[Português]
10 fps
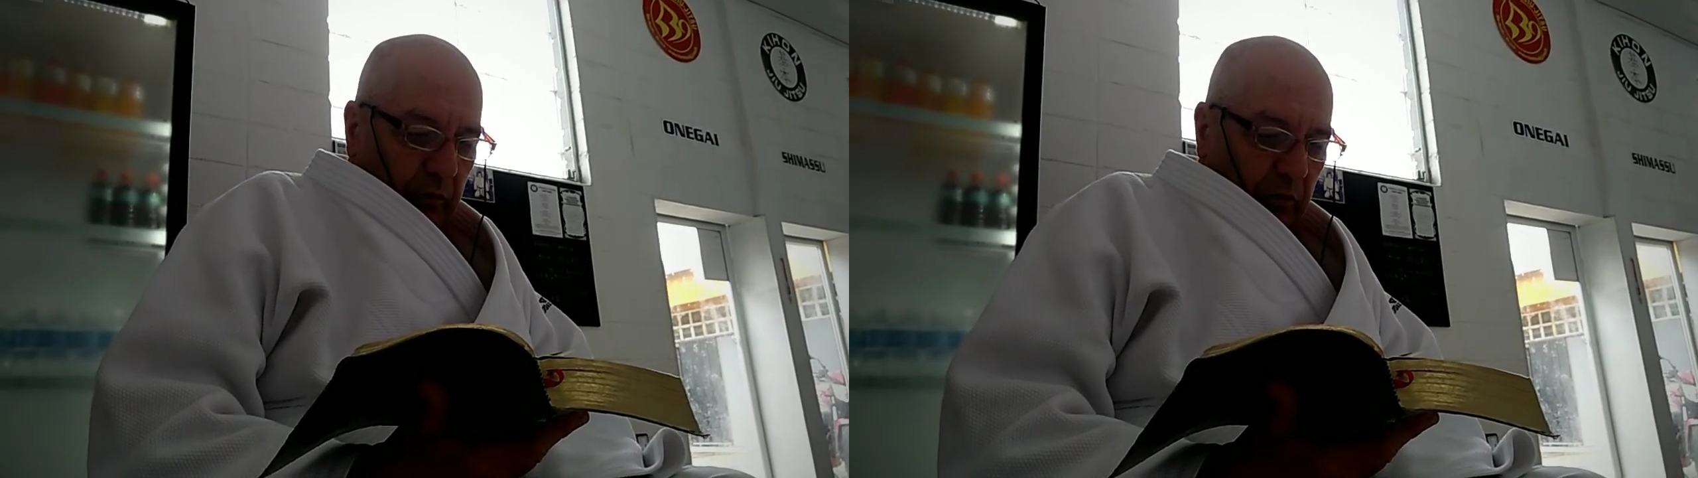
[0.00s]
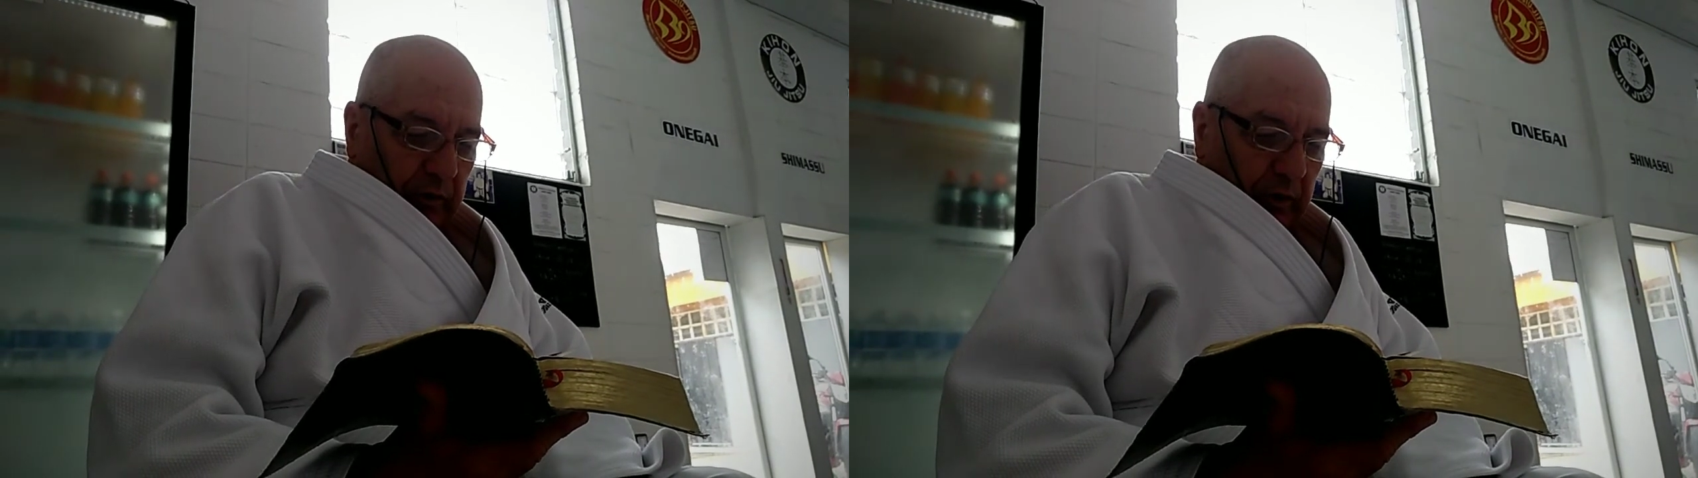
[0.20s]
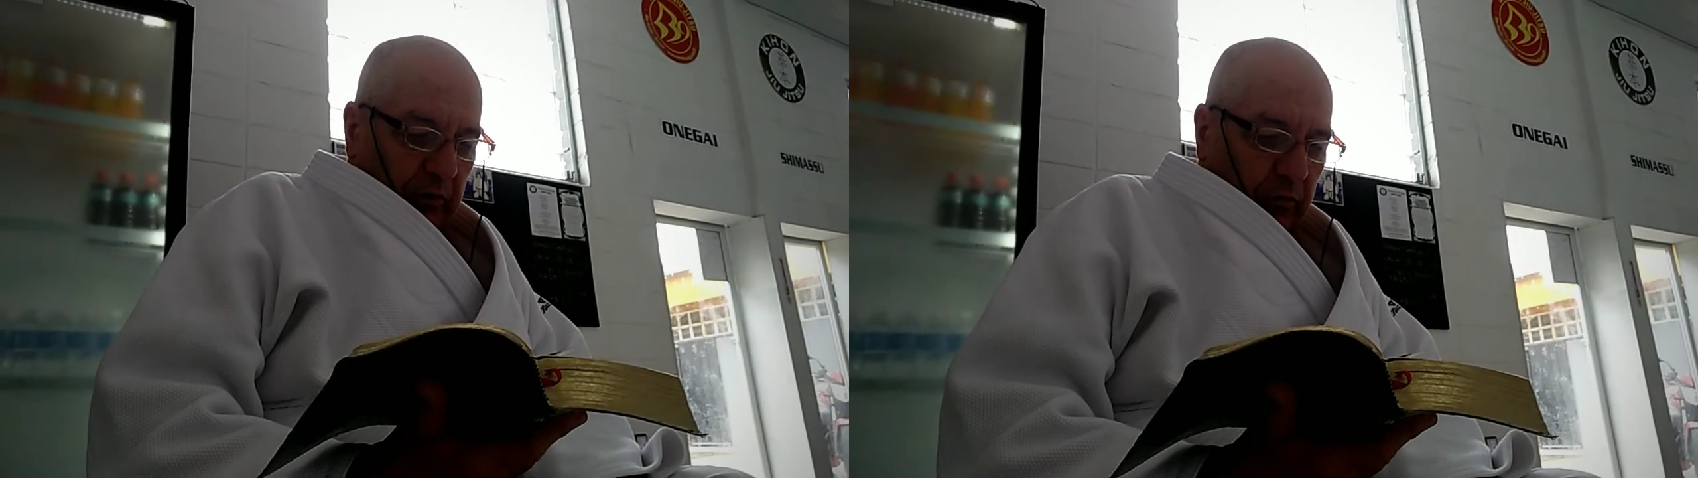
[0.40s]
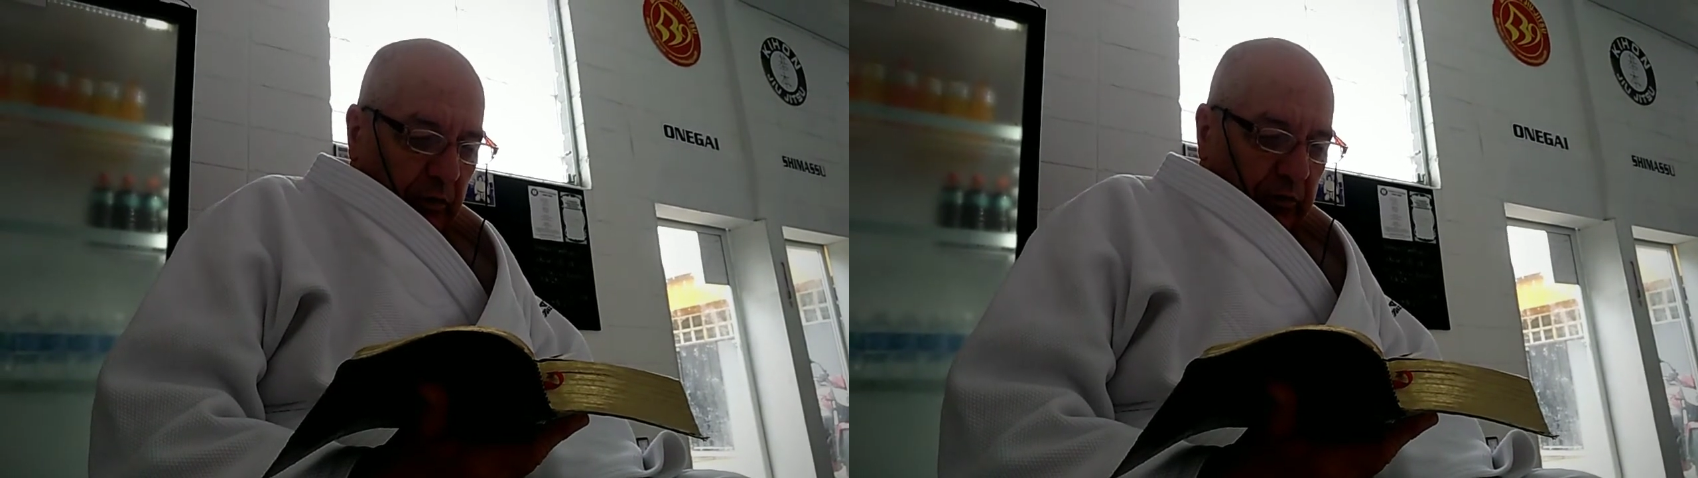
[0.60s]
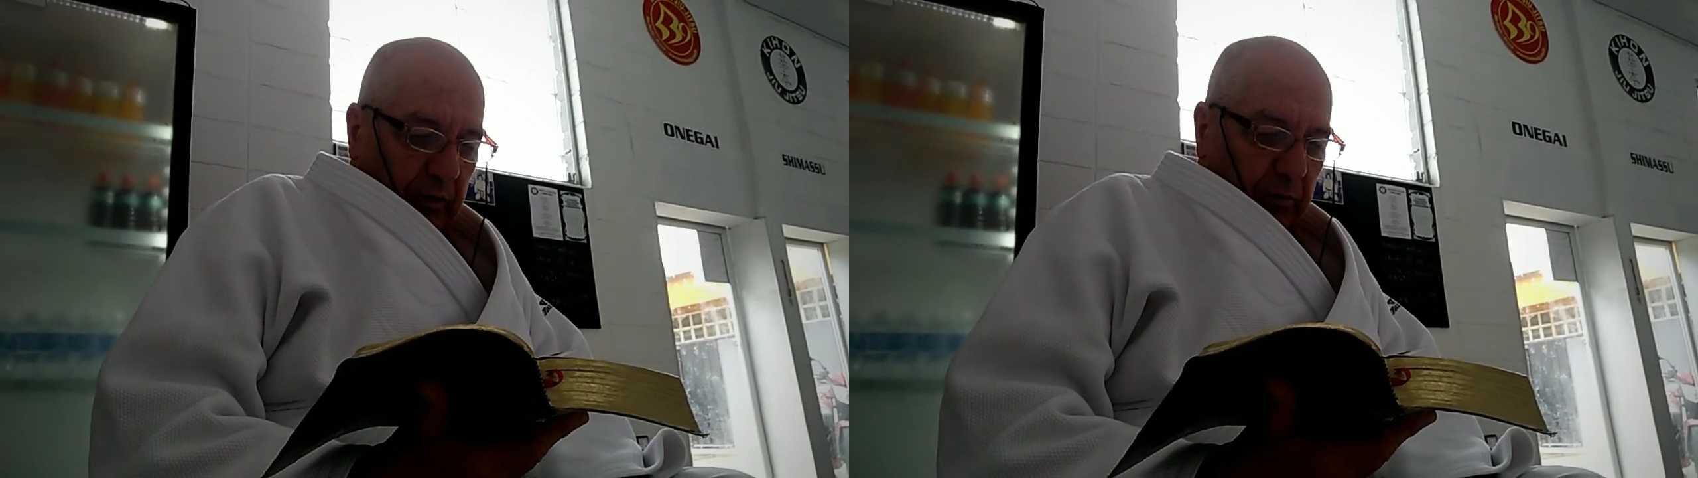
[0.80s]
viúvas nas
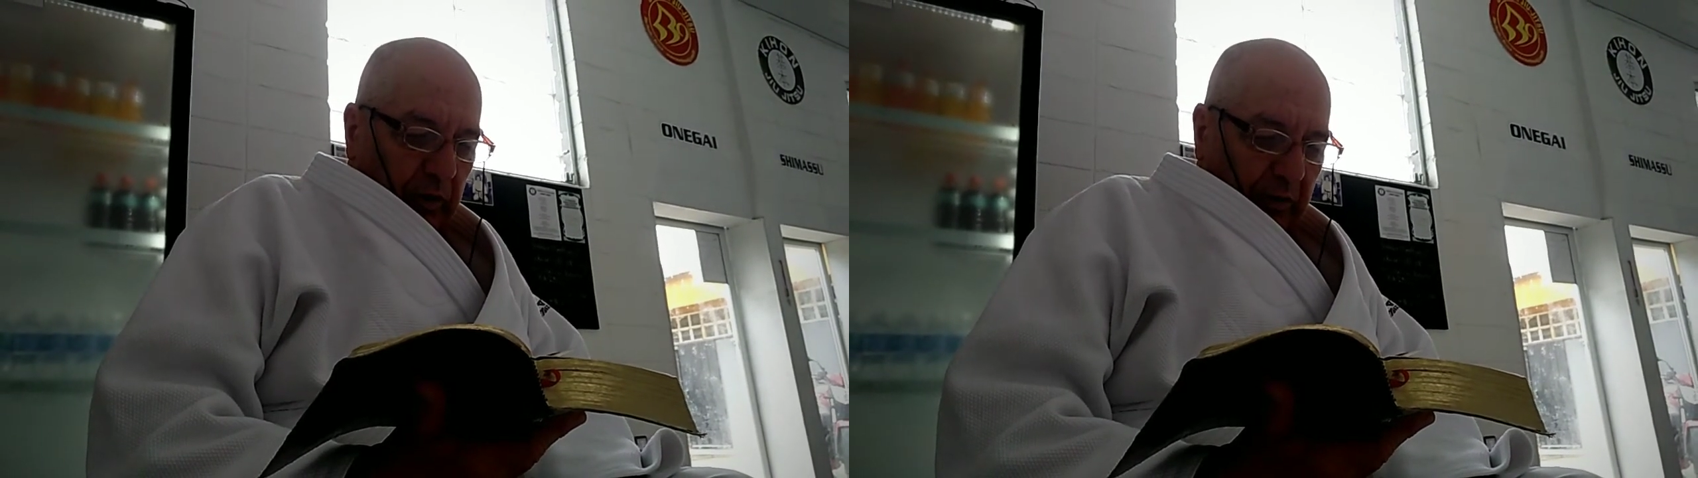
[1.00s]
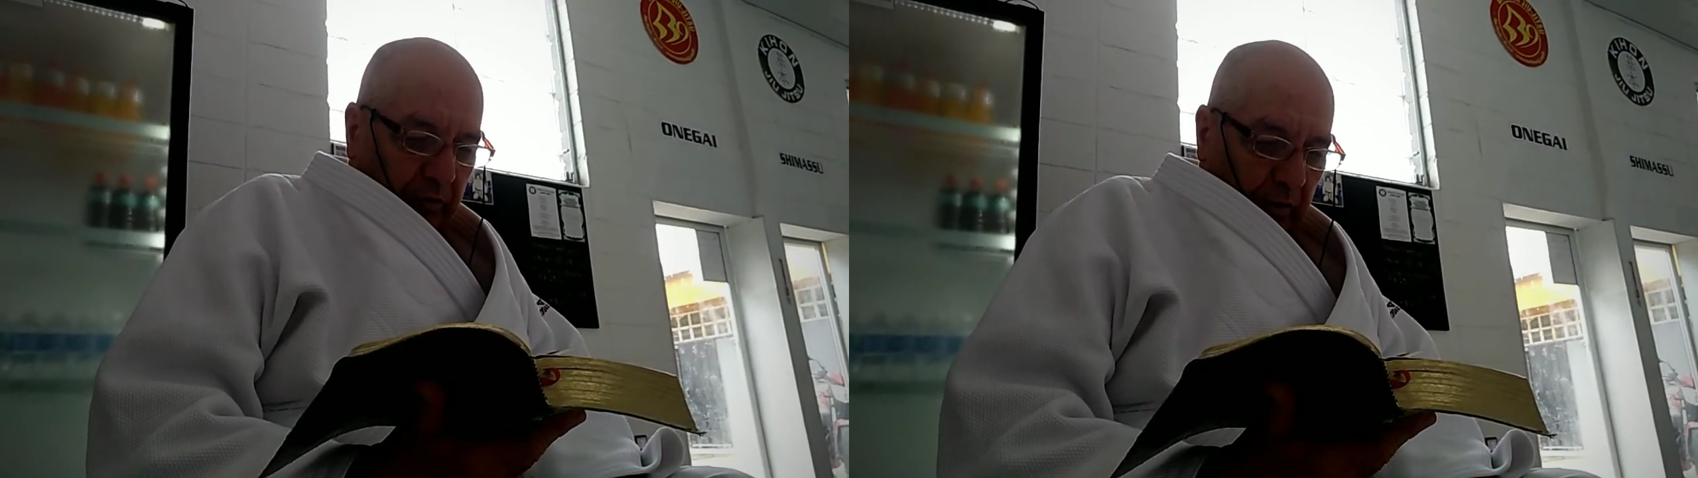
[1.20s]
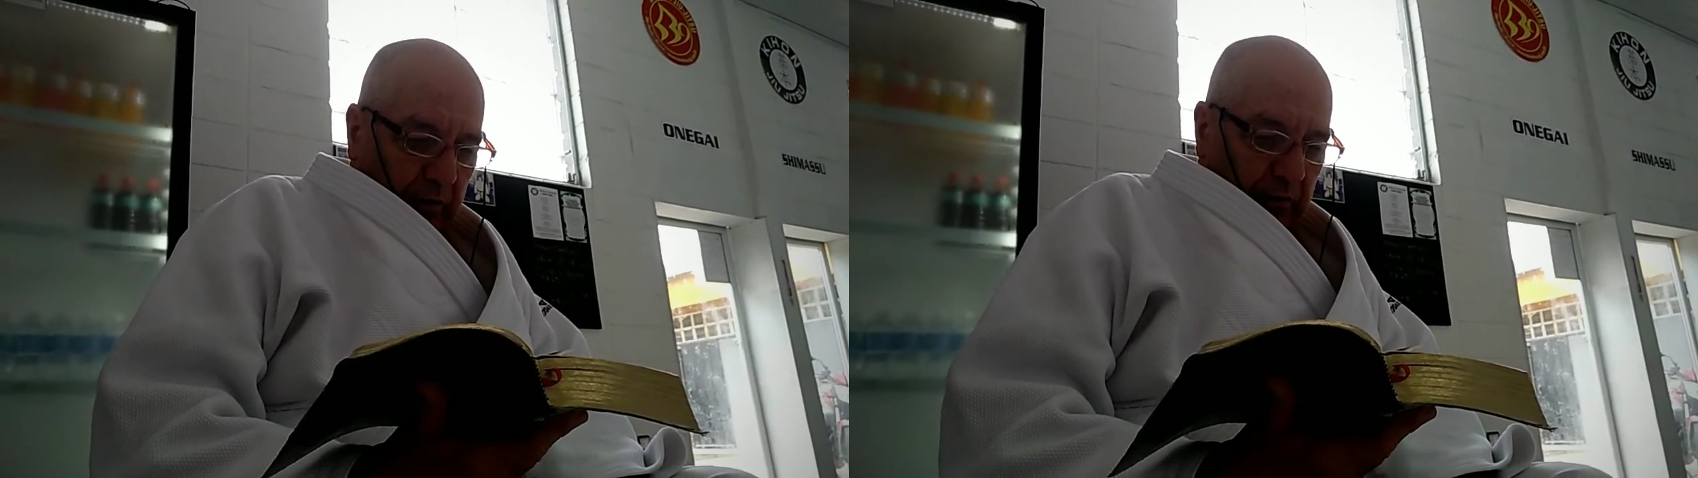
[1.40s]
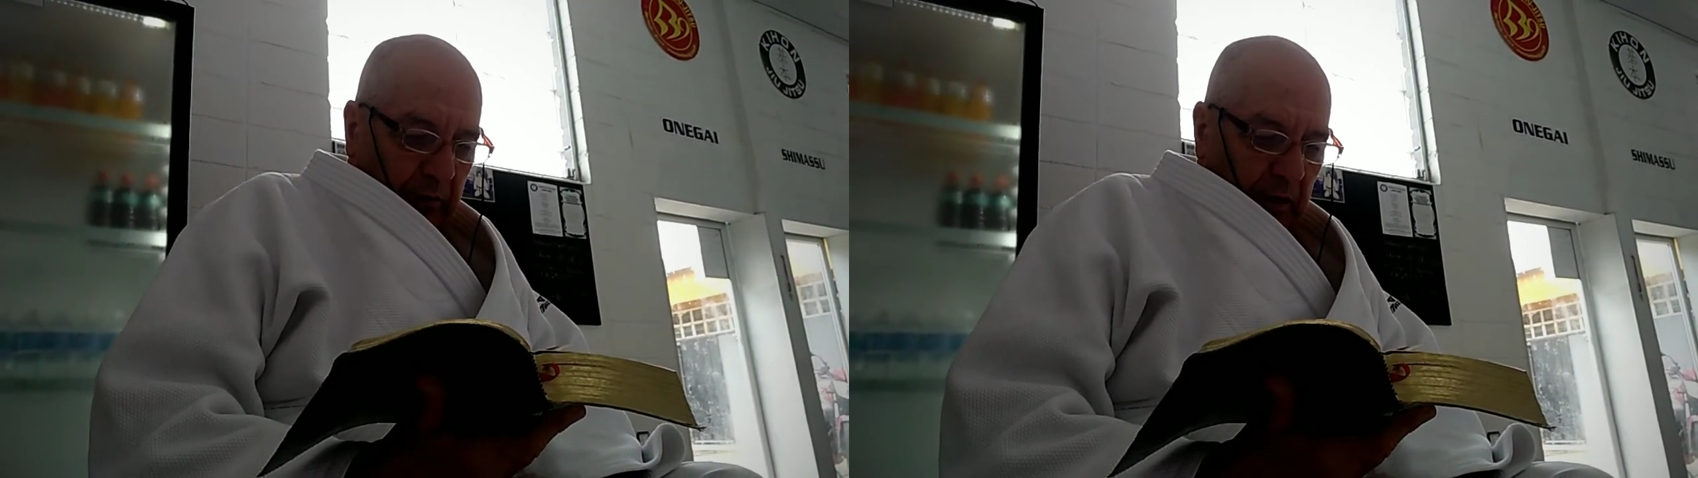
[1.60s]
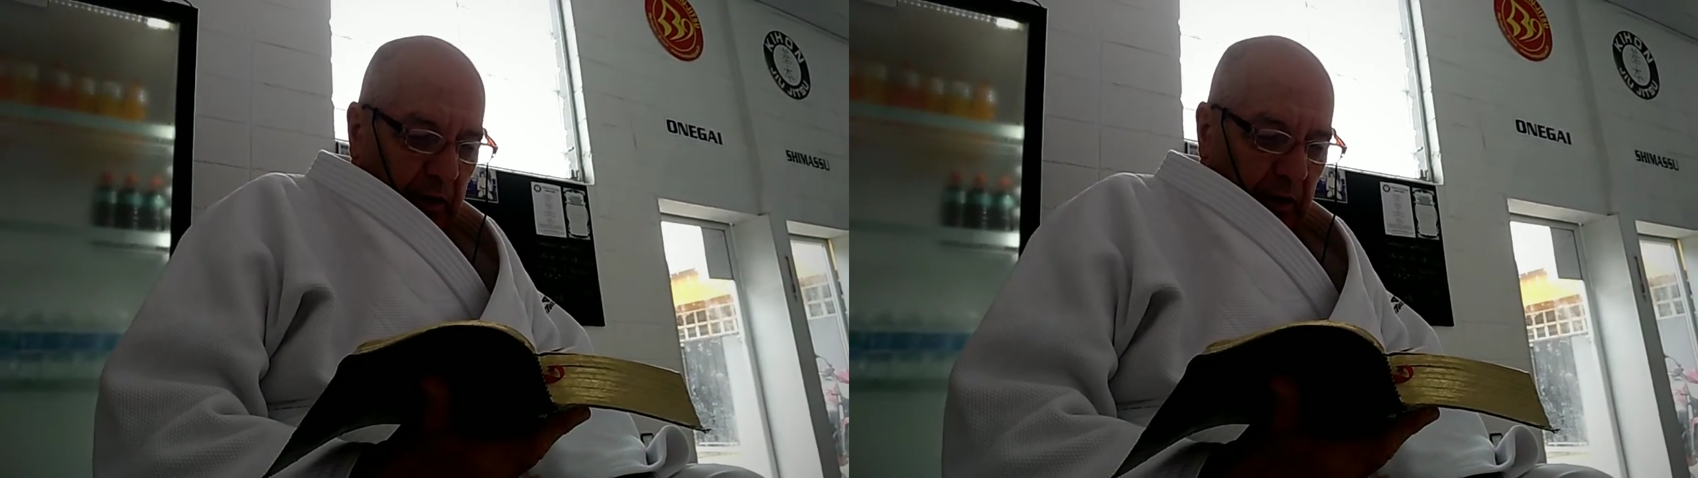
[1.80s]
suas tribulações